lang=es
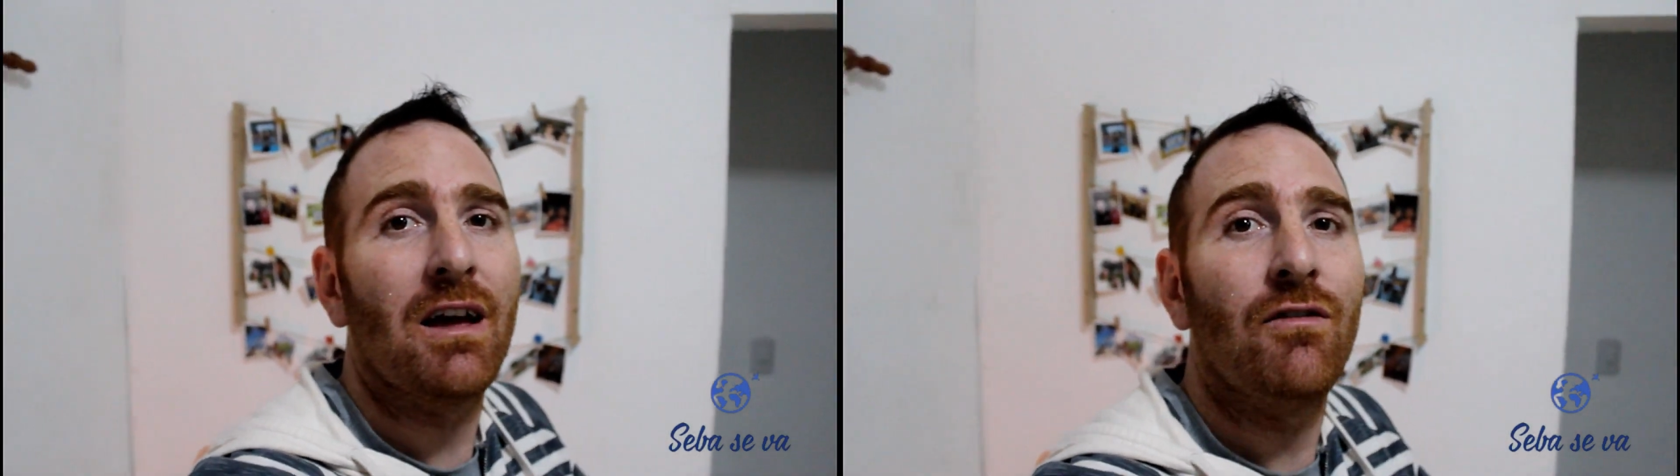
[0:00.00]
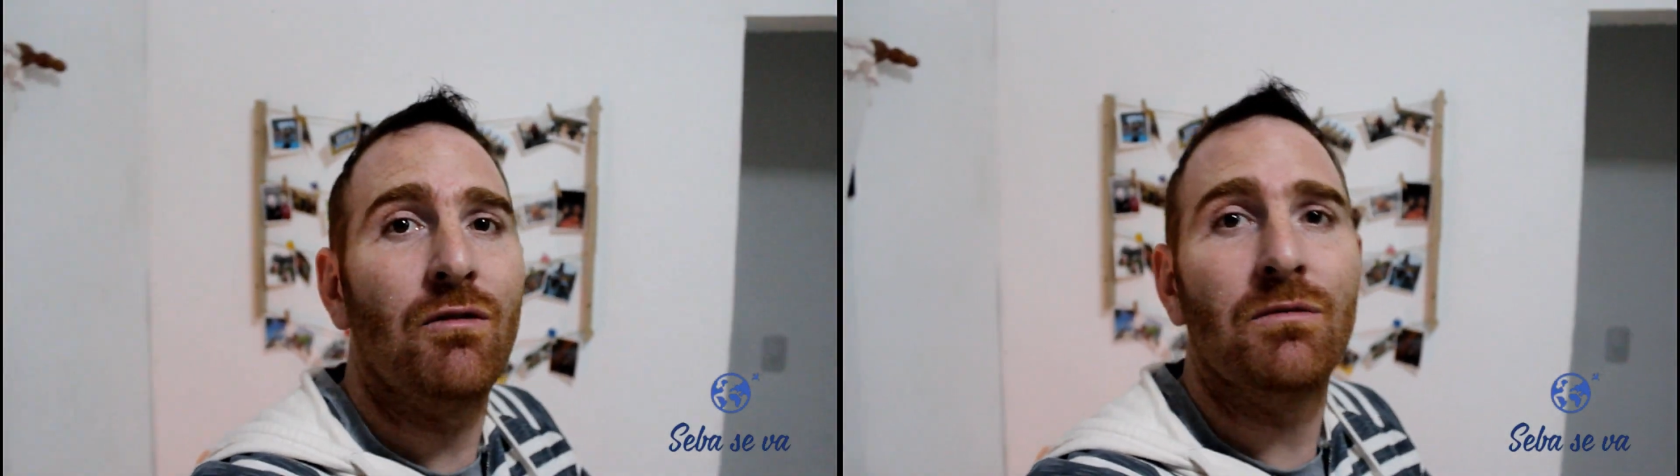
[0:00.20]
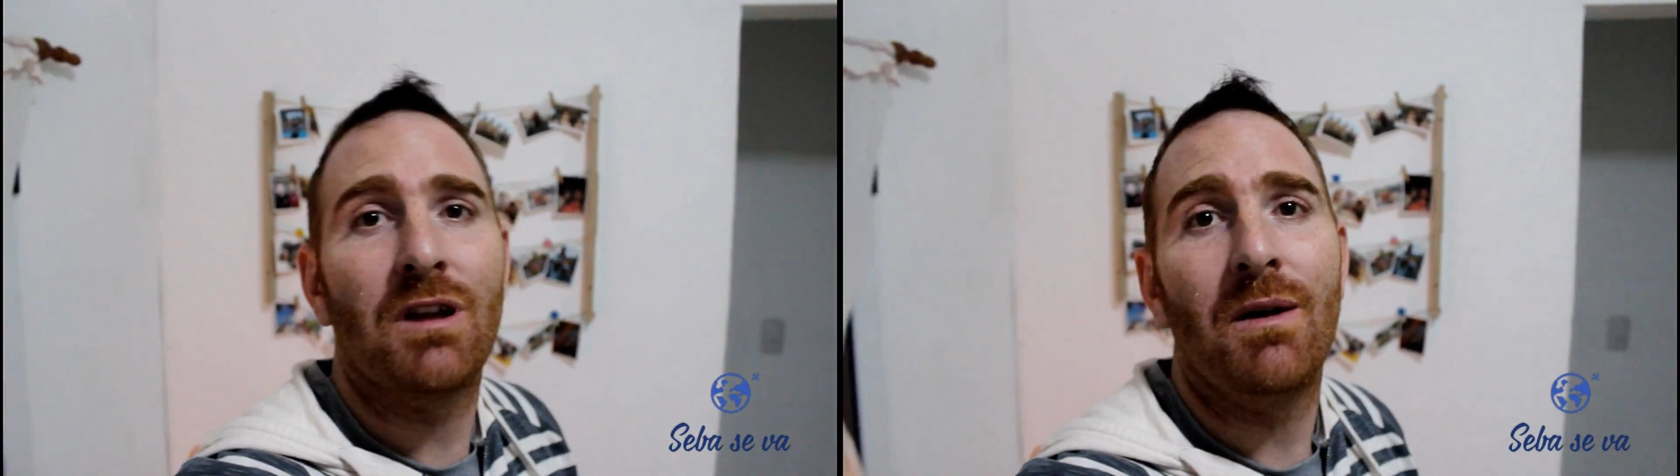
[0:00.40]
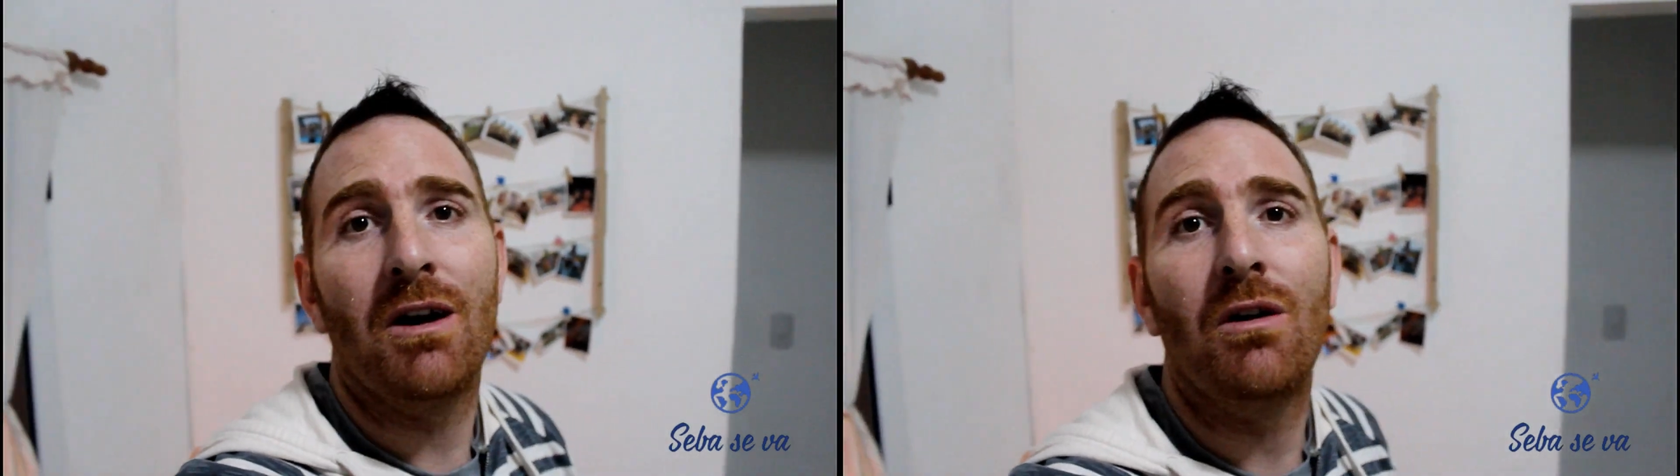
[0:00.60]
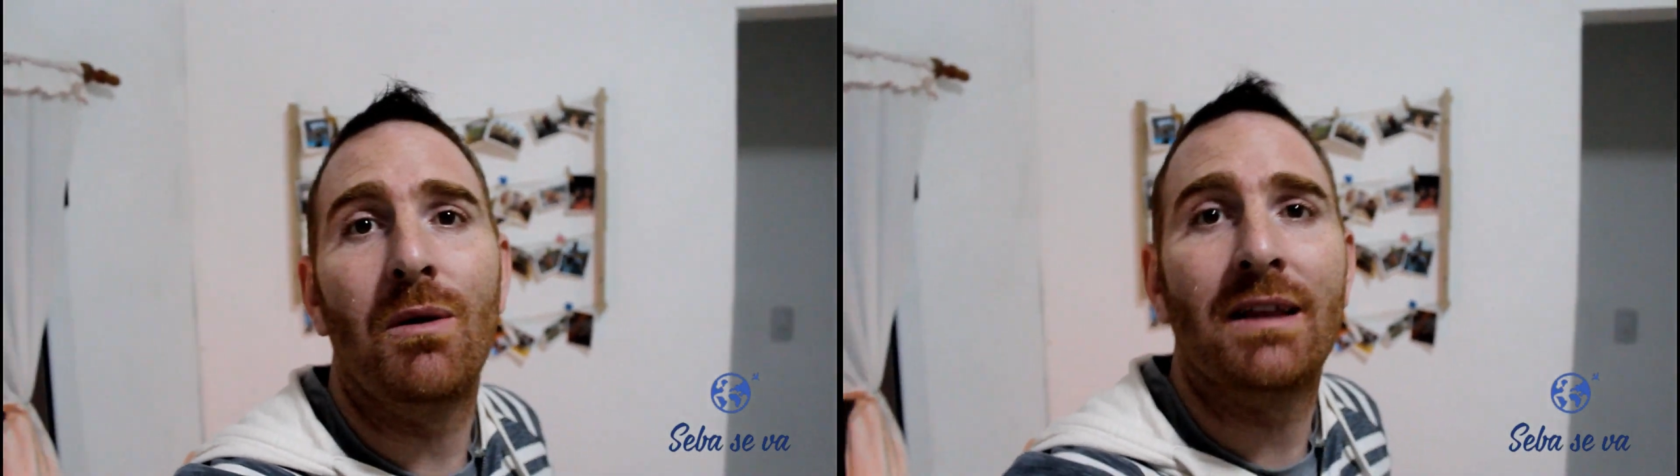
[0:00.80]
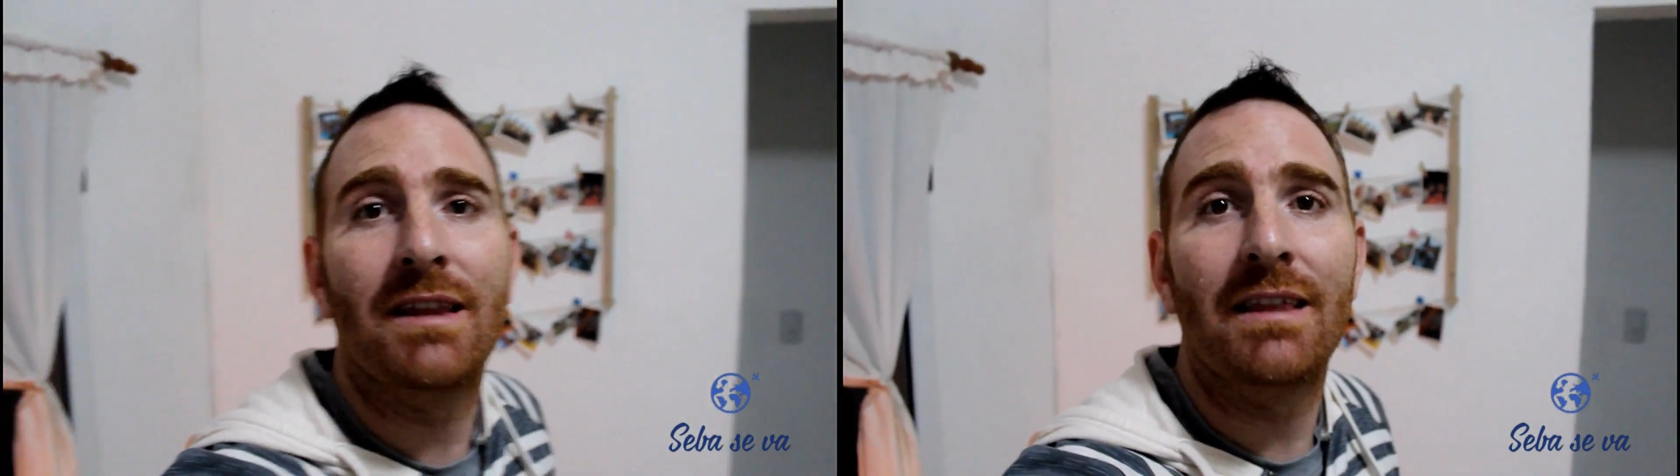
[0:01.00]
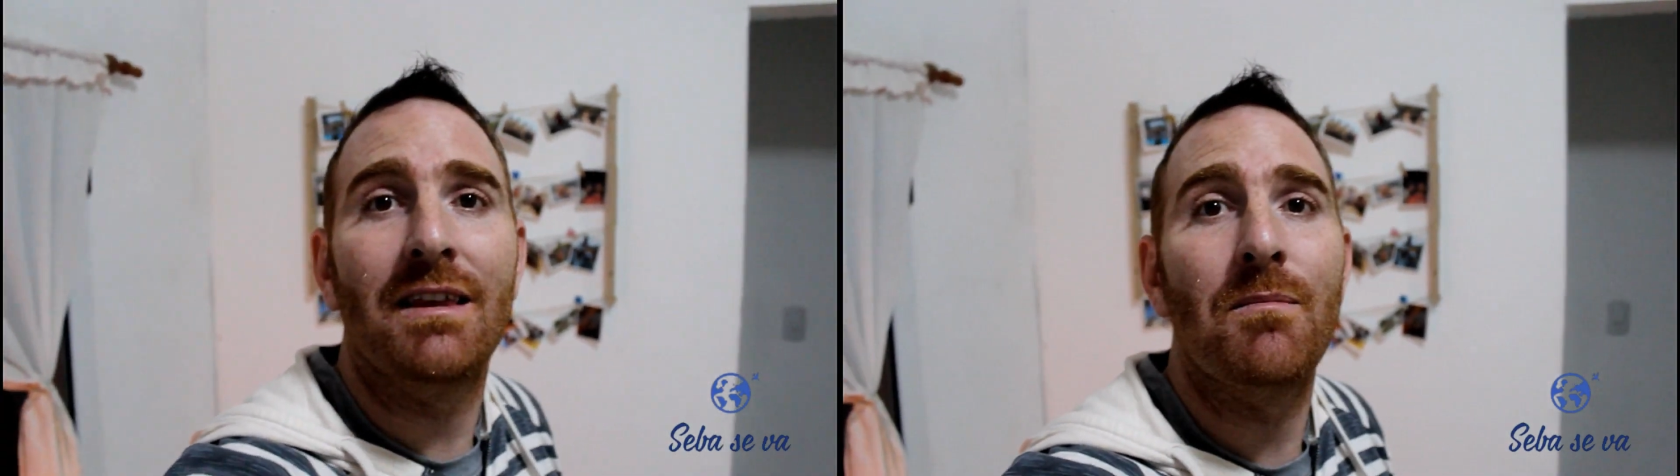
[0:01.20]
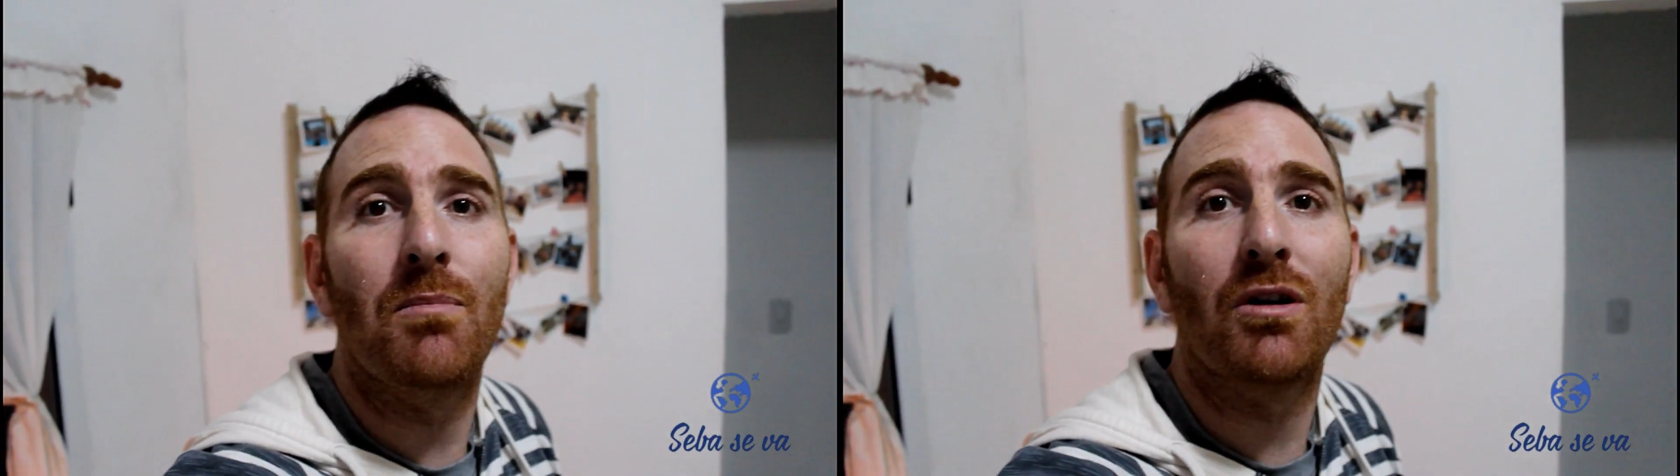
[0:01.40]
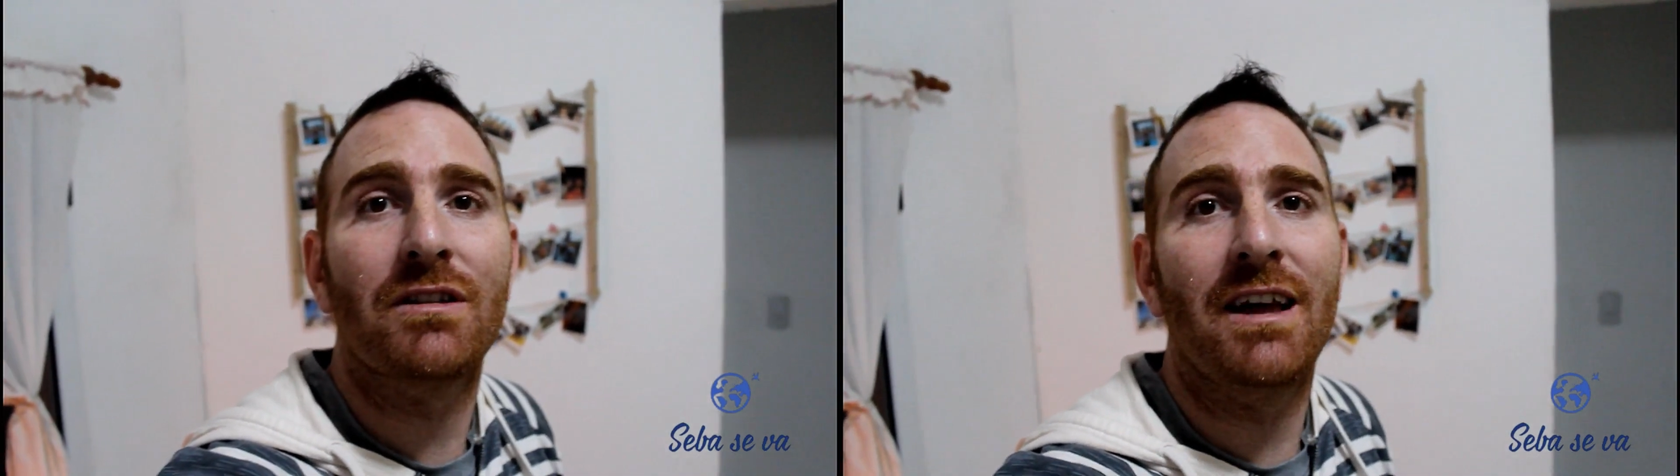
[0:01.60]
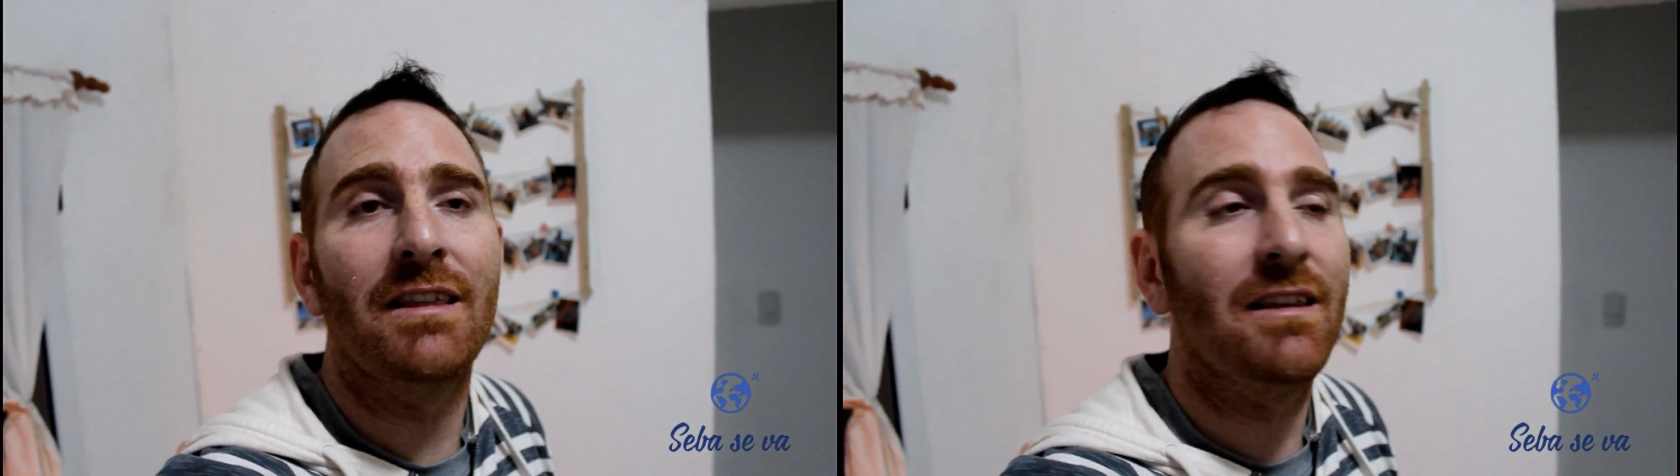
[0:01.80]
que fue un trabajo bastante
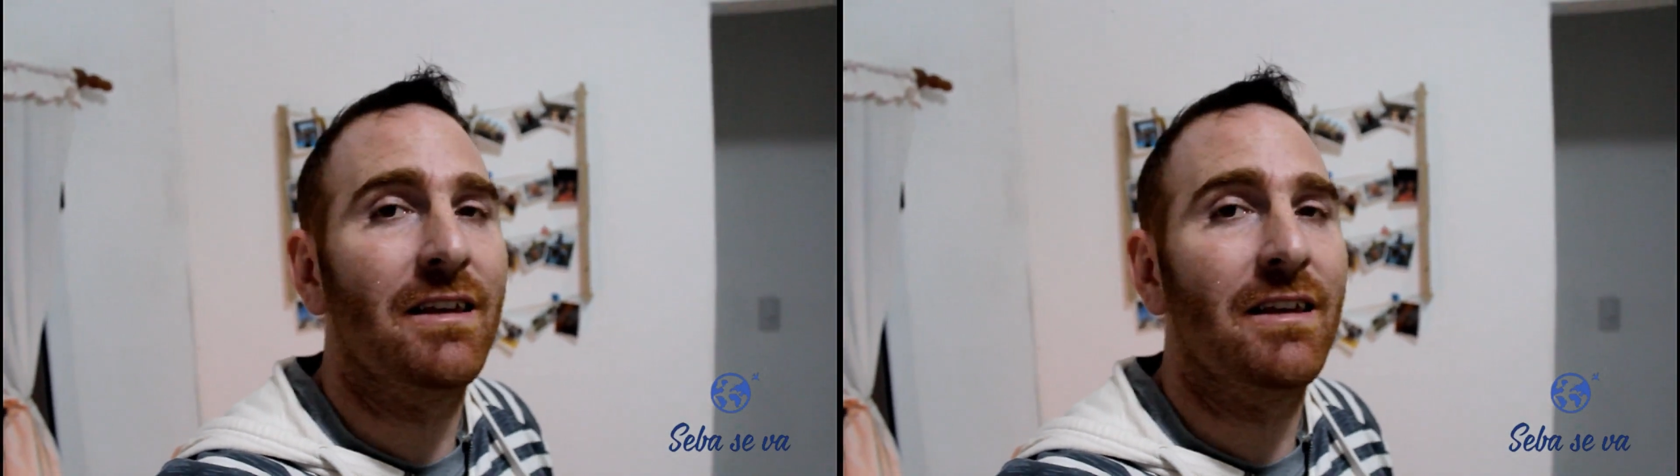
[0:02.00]
importante